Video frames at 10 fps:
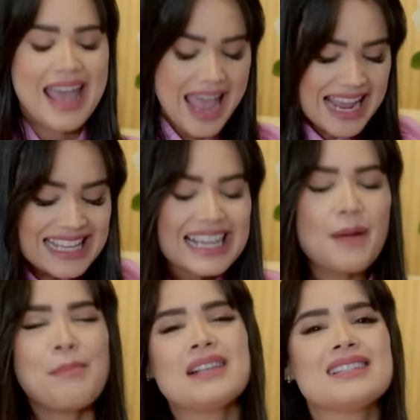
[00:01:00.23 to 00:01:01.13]
é a
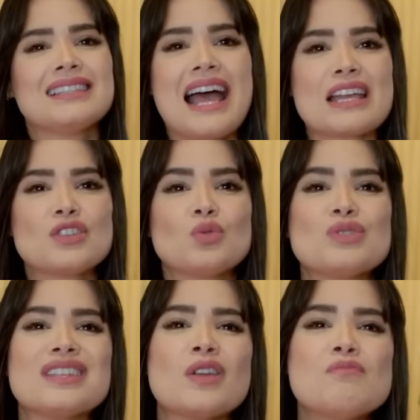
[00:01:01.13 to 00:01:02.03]
incapacidade do
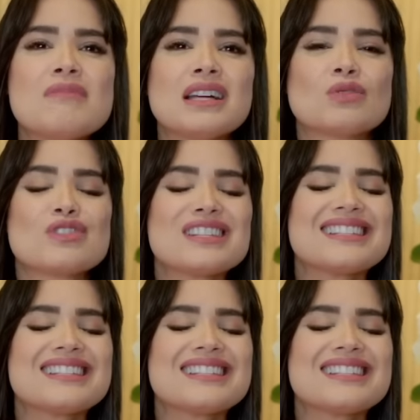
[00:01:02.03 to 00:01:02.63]
ser humano de